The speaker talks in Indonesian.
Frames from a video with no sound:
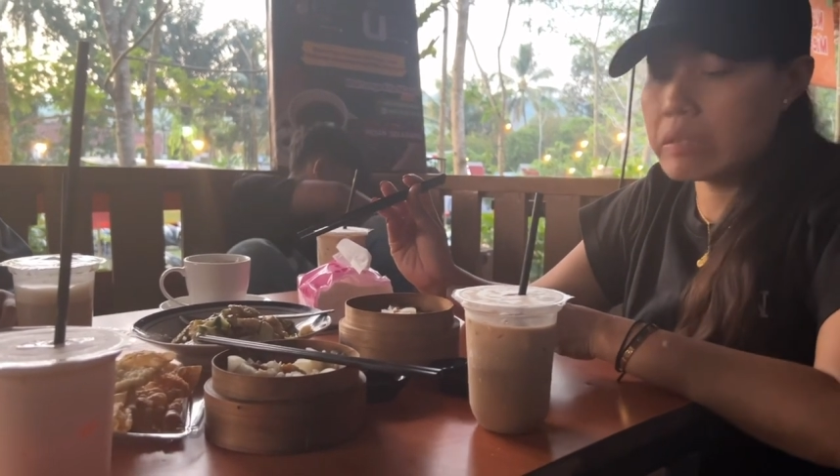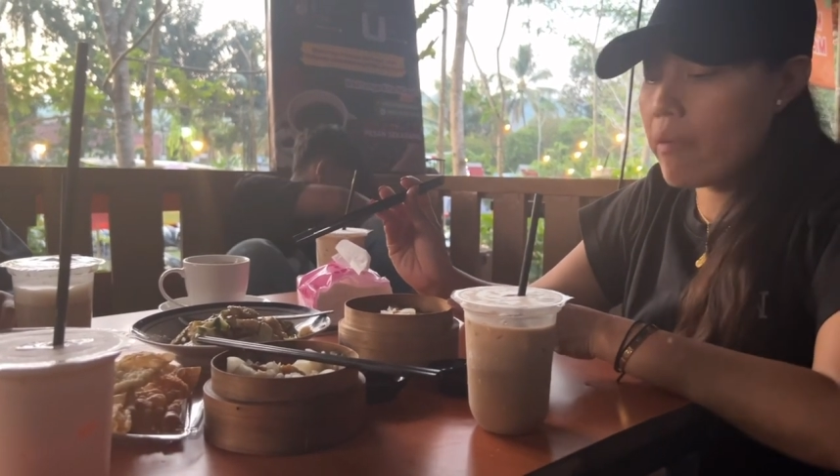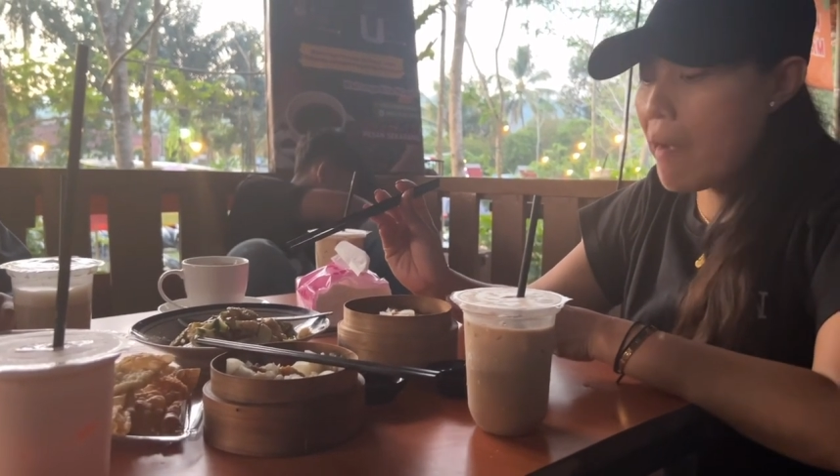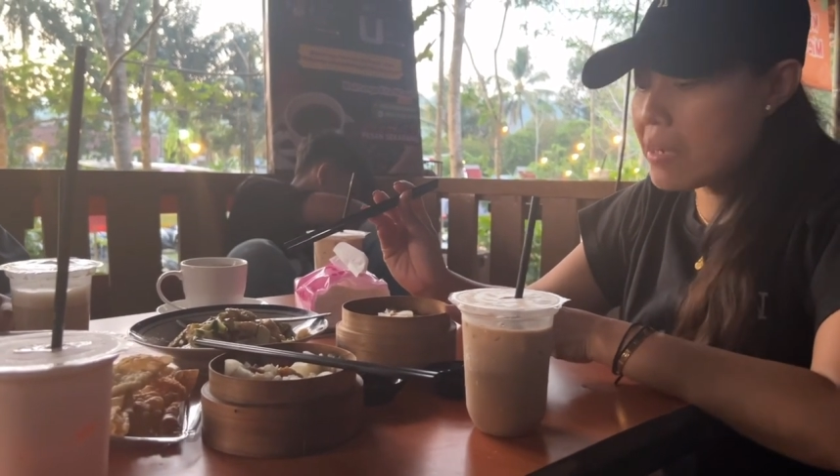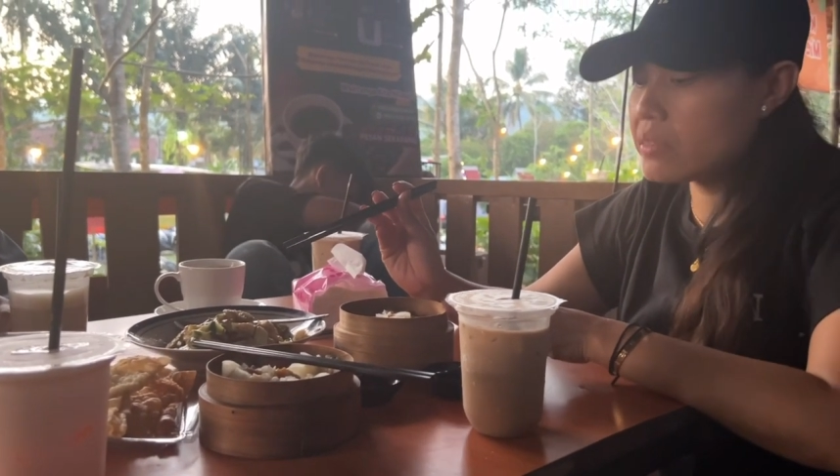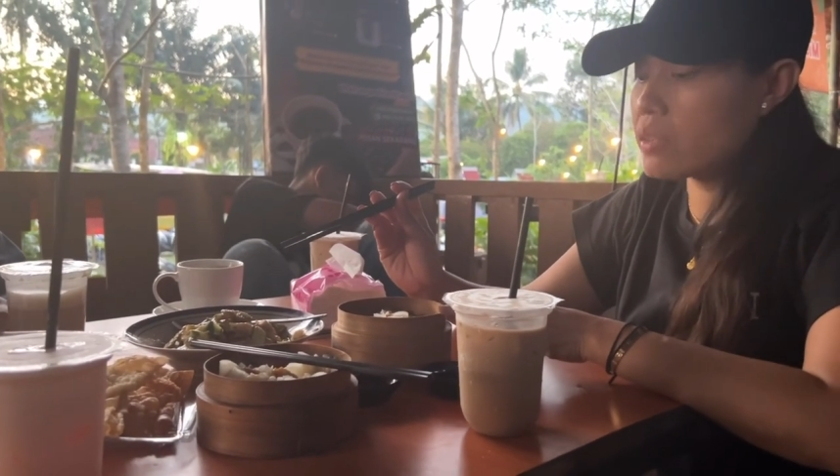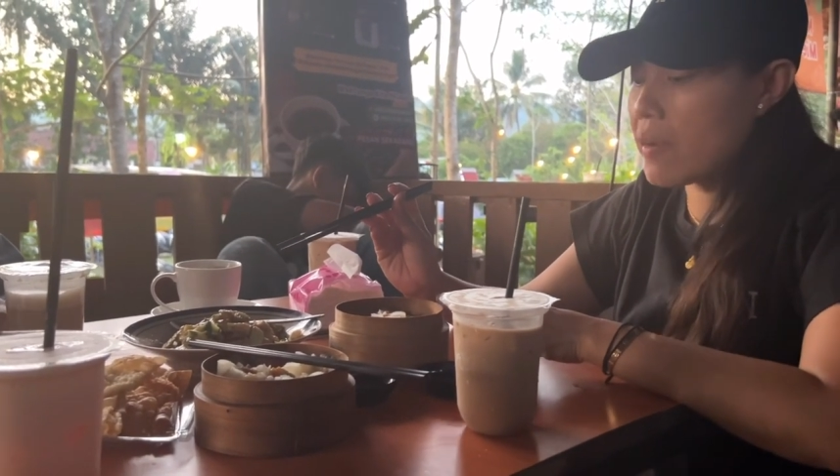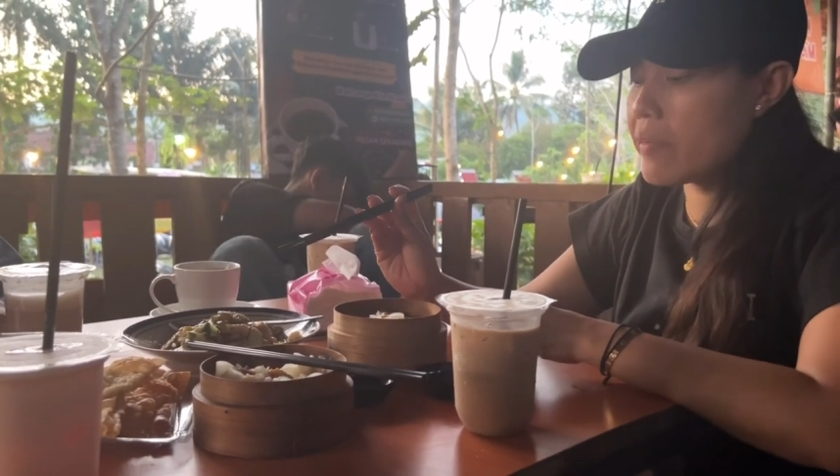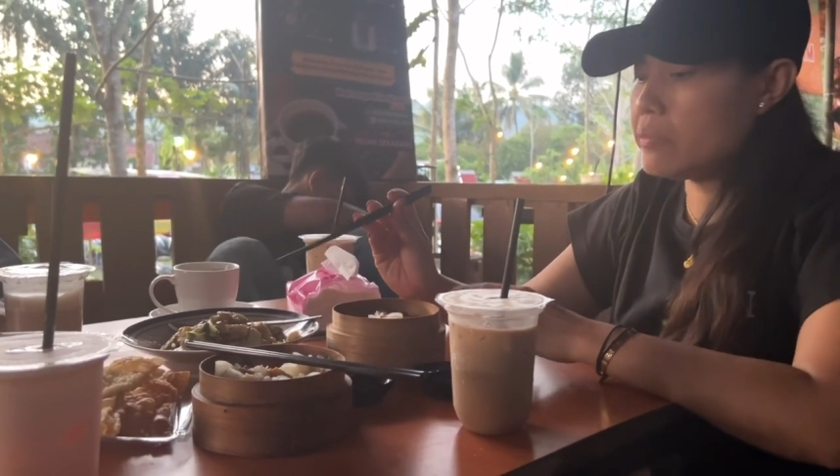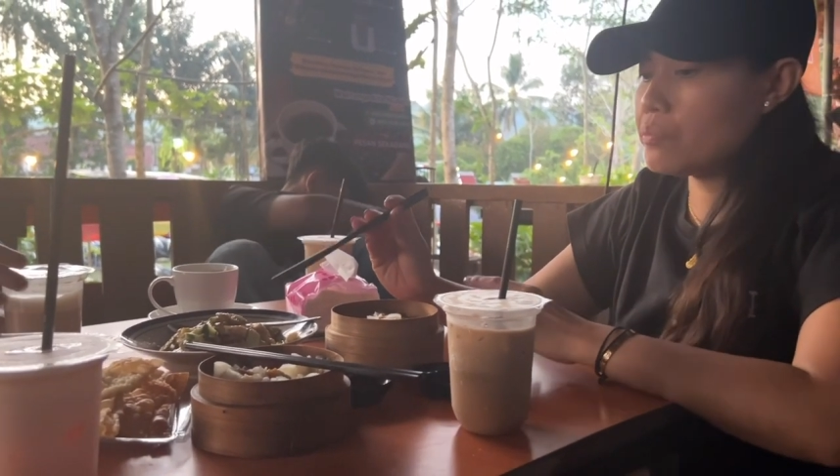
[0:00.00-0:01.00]
Oh,
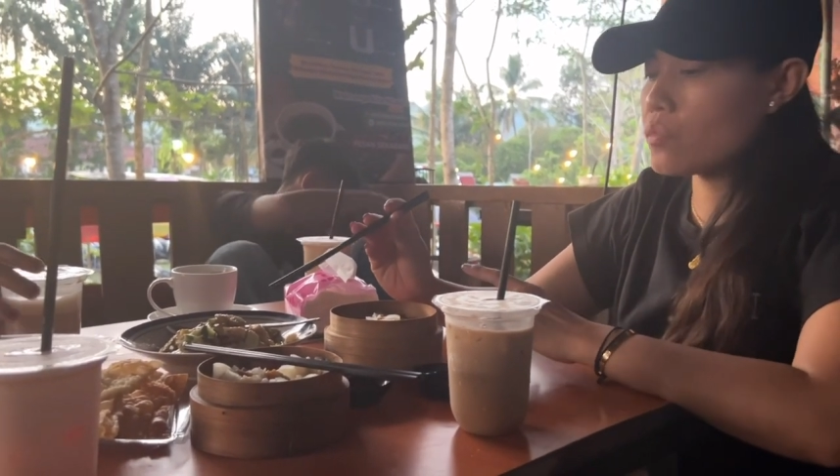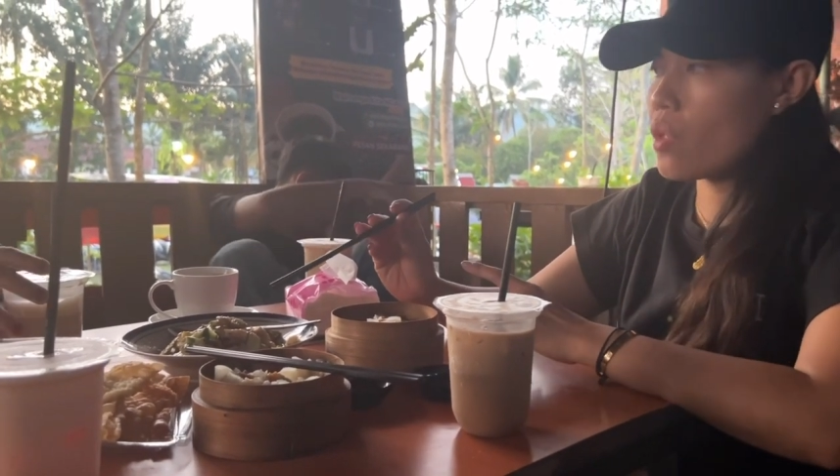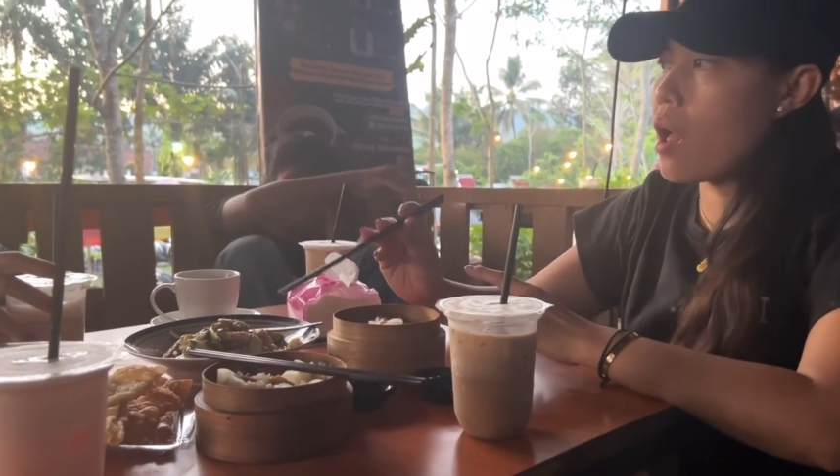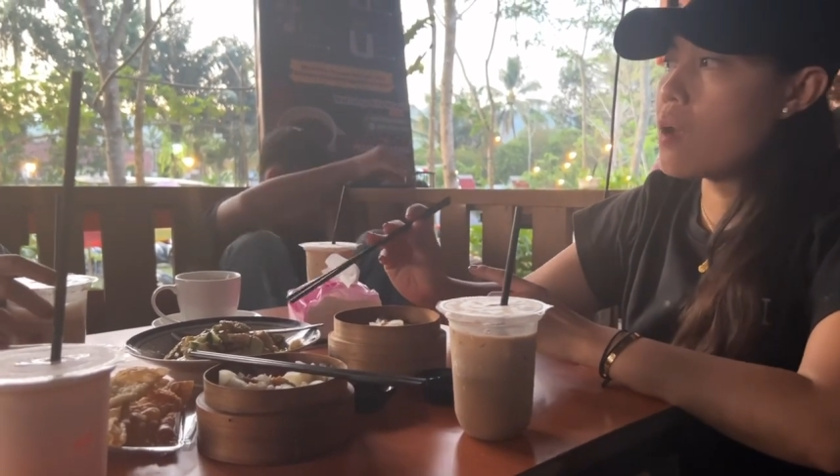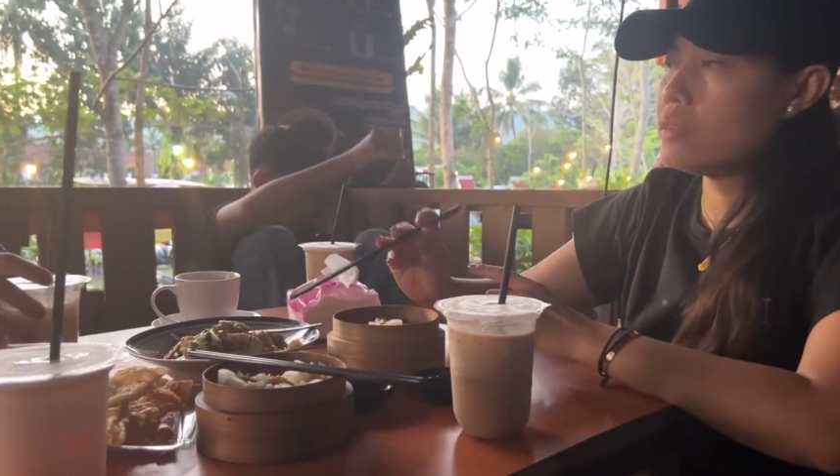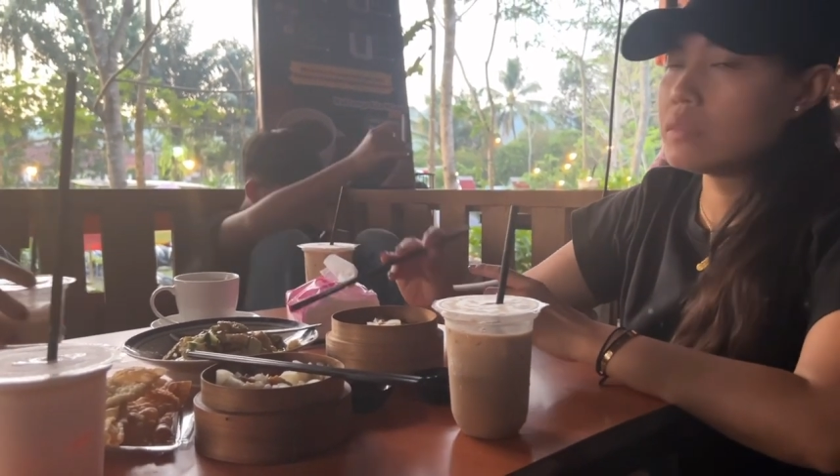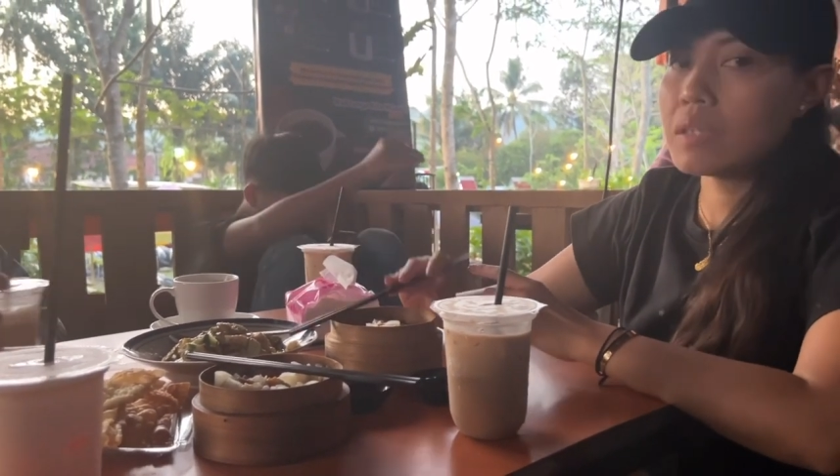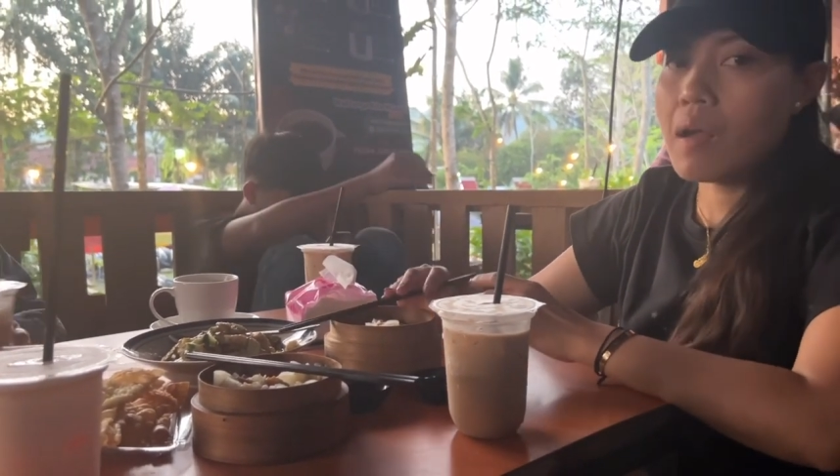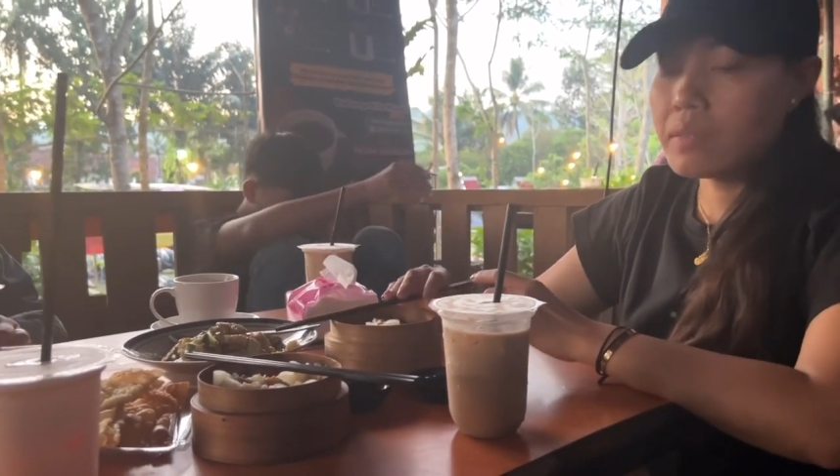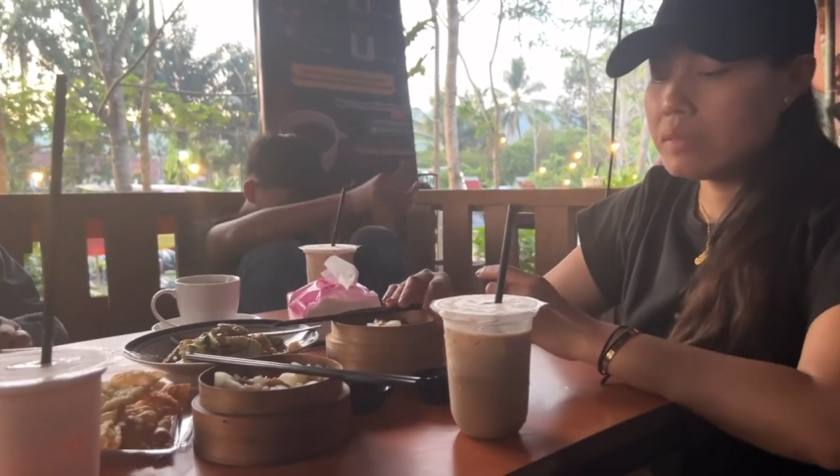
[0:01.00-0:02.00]
oke. Okay.
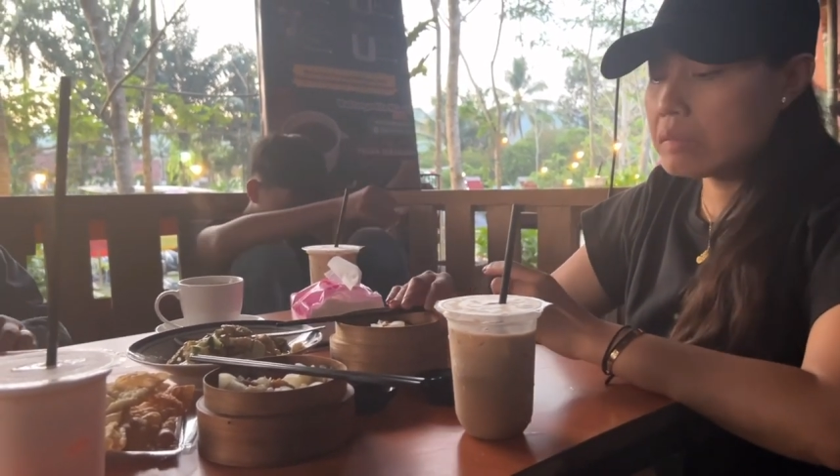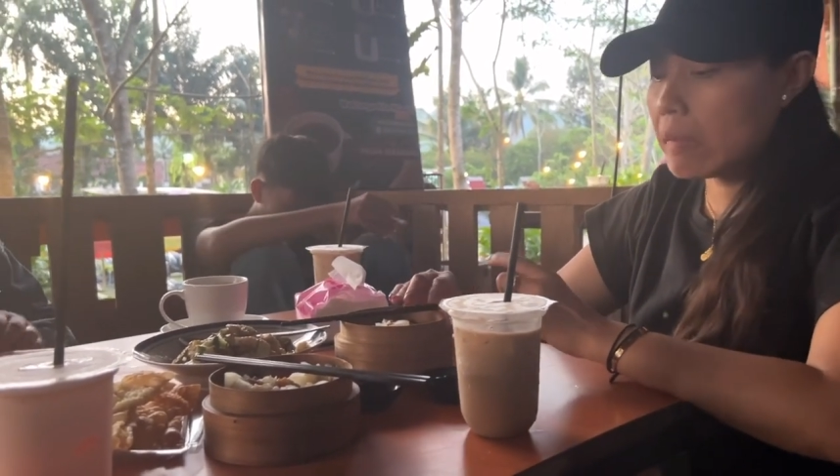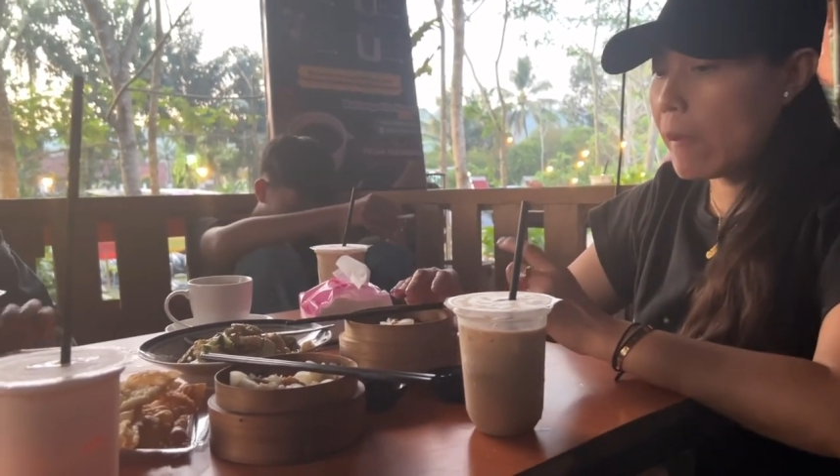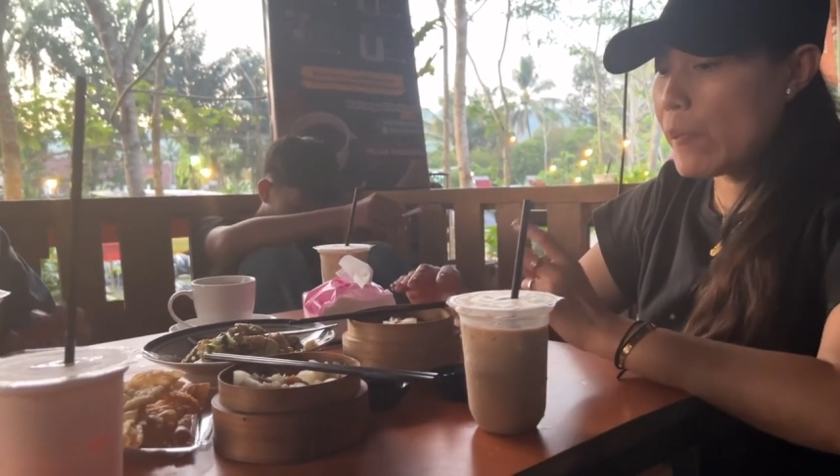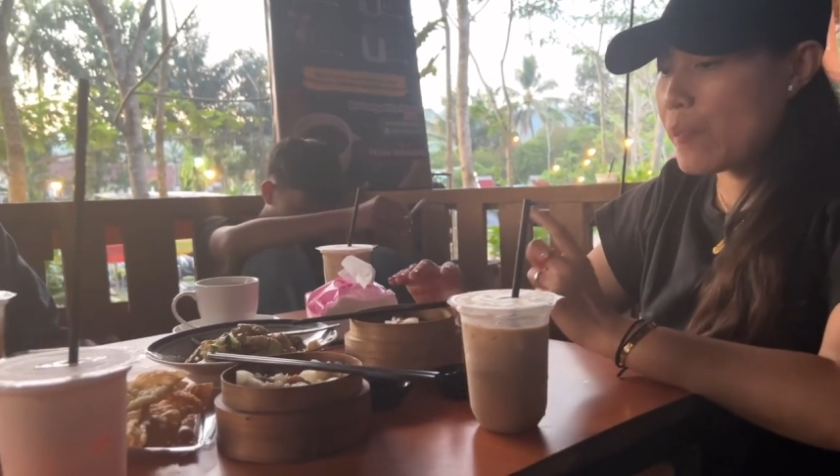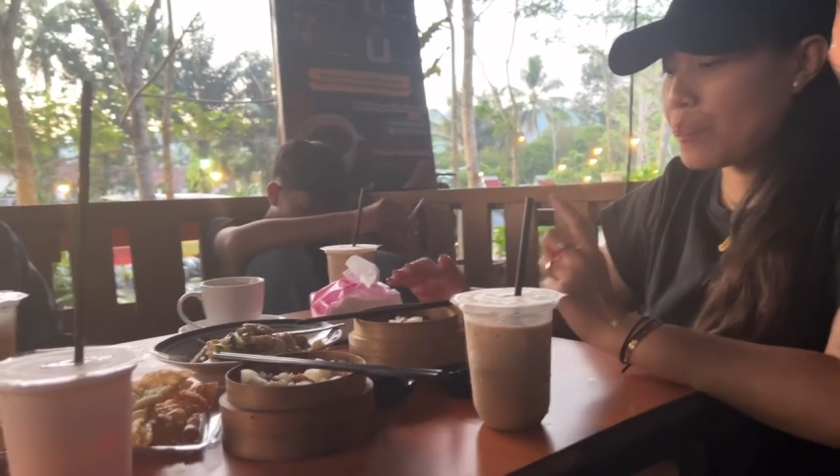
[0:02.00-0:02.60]
is good.